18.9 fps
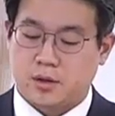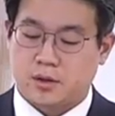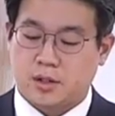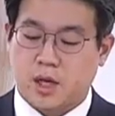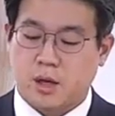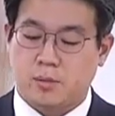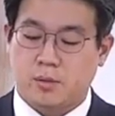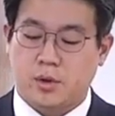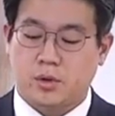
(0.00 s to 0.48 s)

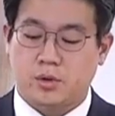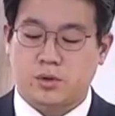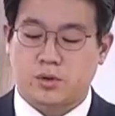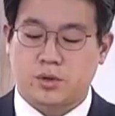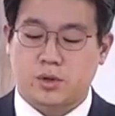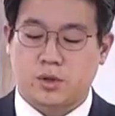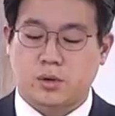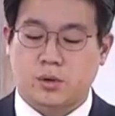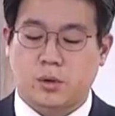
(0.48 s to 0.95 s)
싸매어
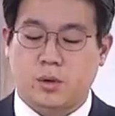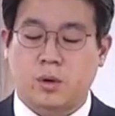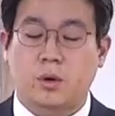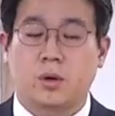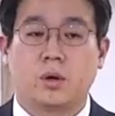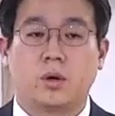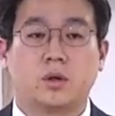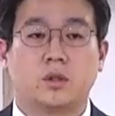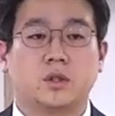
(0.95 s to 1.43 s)

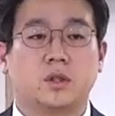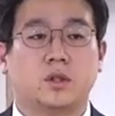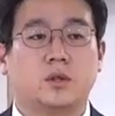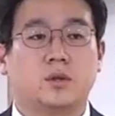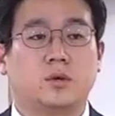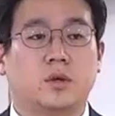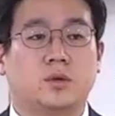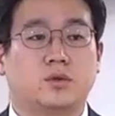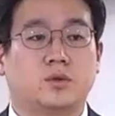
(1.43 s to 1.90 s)
주시고
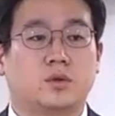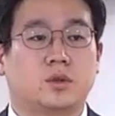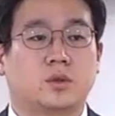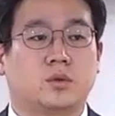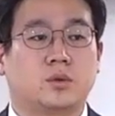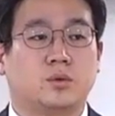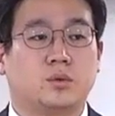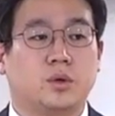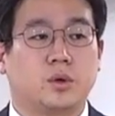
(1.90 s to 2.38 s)
치료해
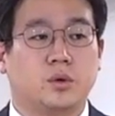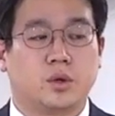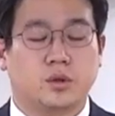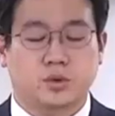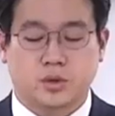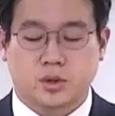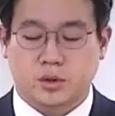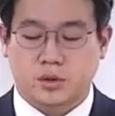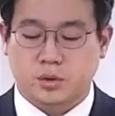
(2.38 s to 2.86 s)
주시고
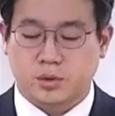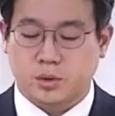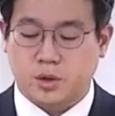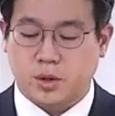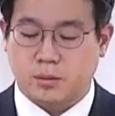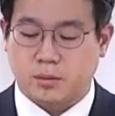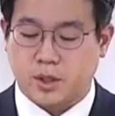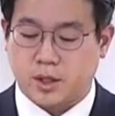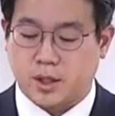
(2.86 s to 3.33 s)
위로해 주시는
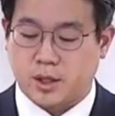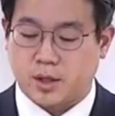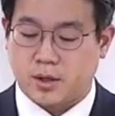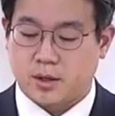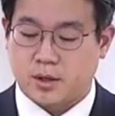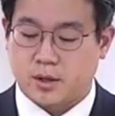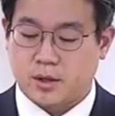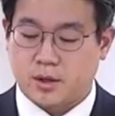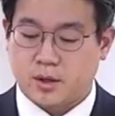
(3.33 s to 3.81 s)

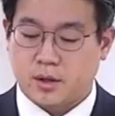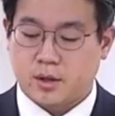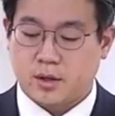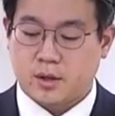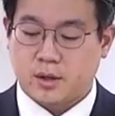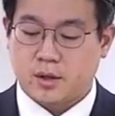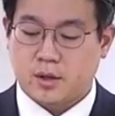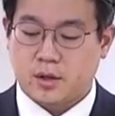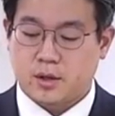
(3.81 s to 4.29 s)
손입니다.
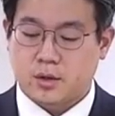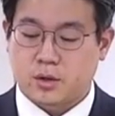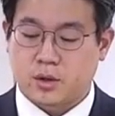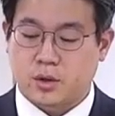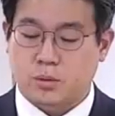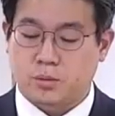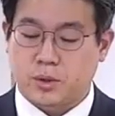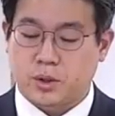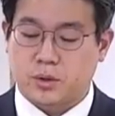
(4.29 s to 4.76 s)

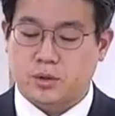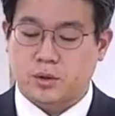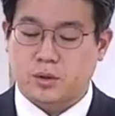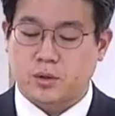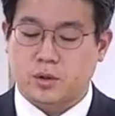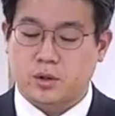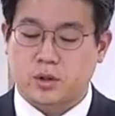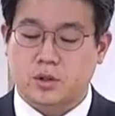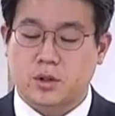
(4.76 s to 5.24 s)
그리고
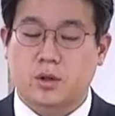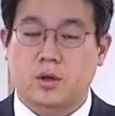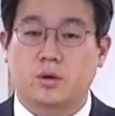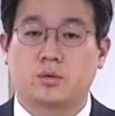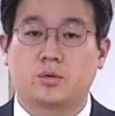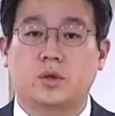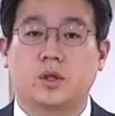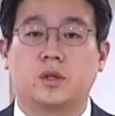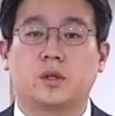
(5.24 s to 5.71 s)
비로소
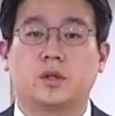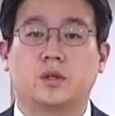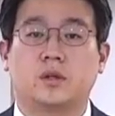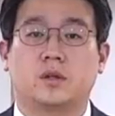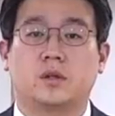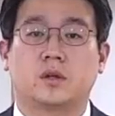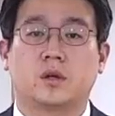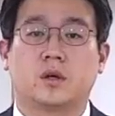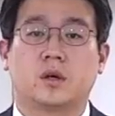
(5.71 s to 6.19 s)
거기서
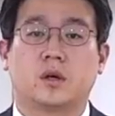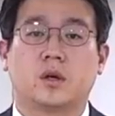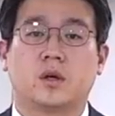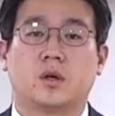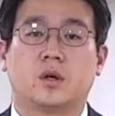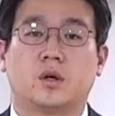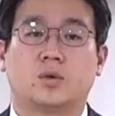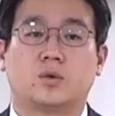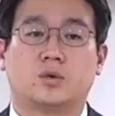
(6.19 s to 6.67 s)
우리는
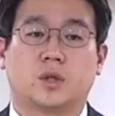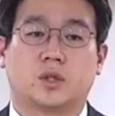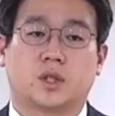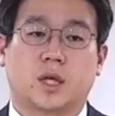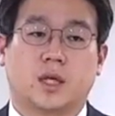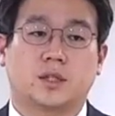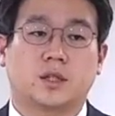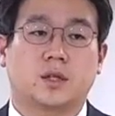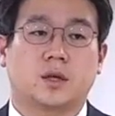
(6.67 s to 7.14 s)
우리
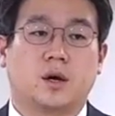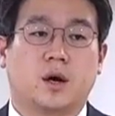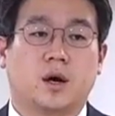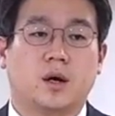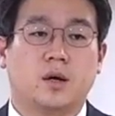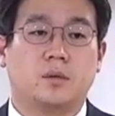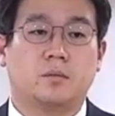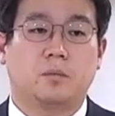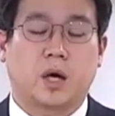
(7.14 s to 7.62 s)

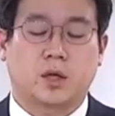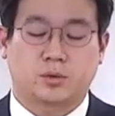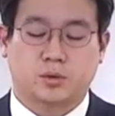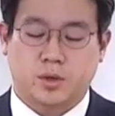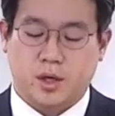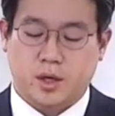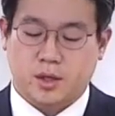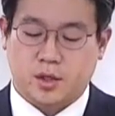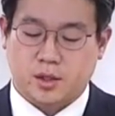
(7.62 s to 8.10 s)
자신과
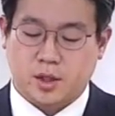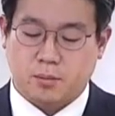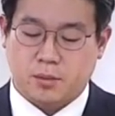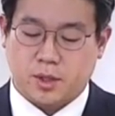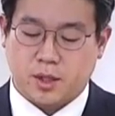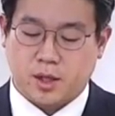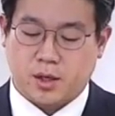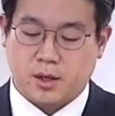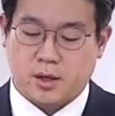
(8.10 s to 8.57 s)
마주대하게
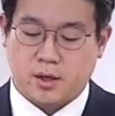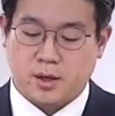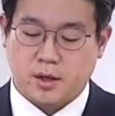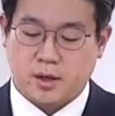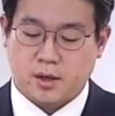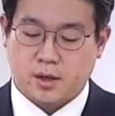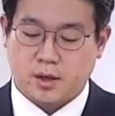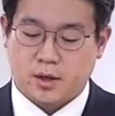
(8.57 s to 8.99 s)
됩니다.